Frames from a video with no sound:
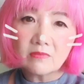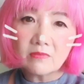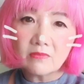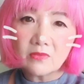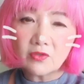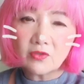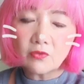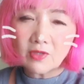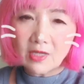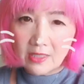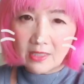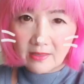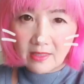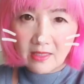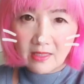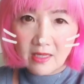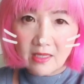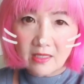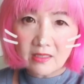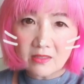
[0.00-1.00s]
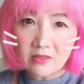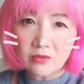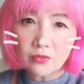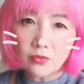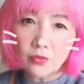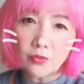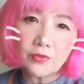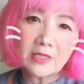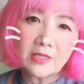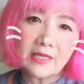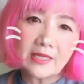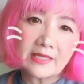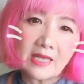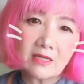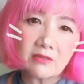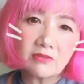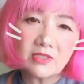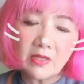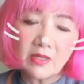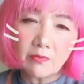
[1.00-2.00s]
よかったらどんな
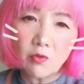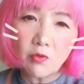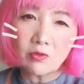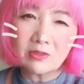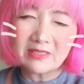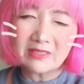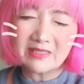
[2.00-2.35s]
役でも